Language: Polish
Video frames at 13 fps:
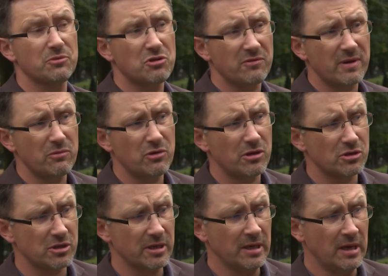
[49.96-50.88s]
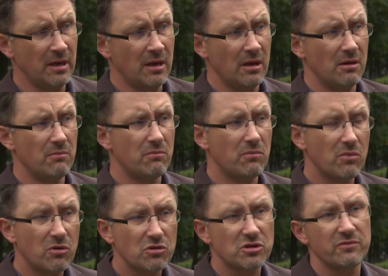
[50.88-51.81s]
Spodziewamy się, że
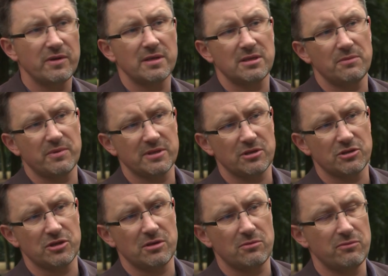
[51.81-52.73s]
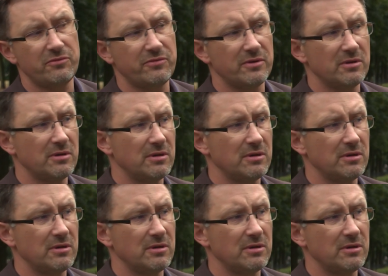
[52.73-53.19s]
może więcej pasażerów, e,